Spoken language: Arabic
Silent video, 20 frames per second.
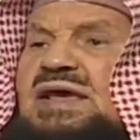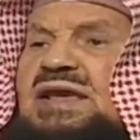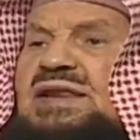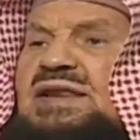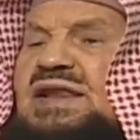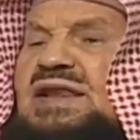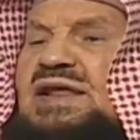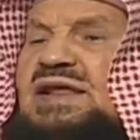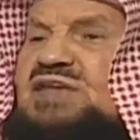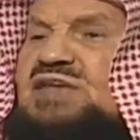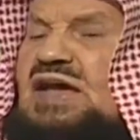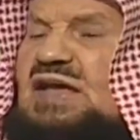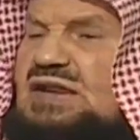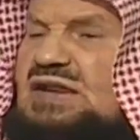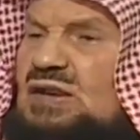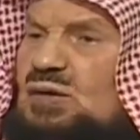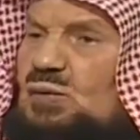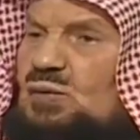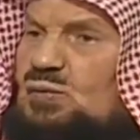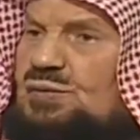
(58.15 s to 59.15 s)
إن
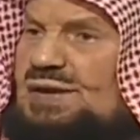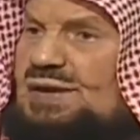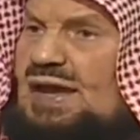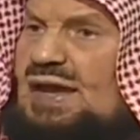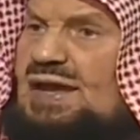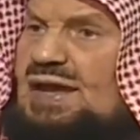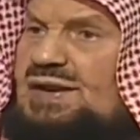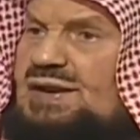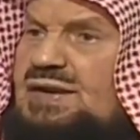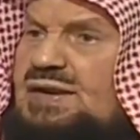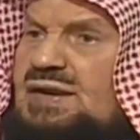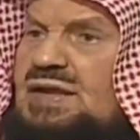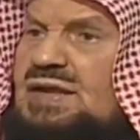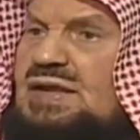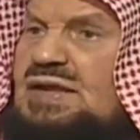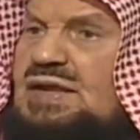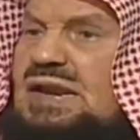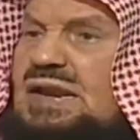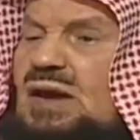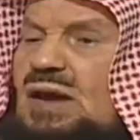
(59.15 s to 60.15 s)
تالي القرآن
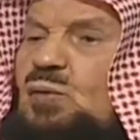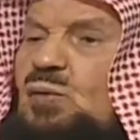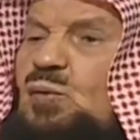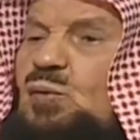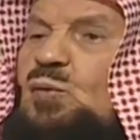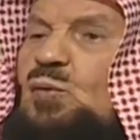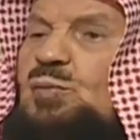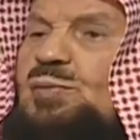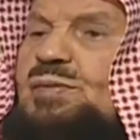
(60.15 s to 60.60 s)
له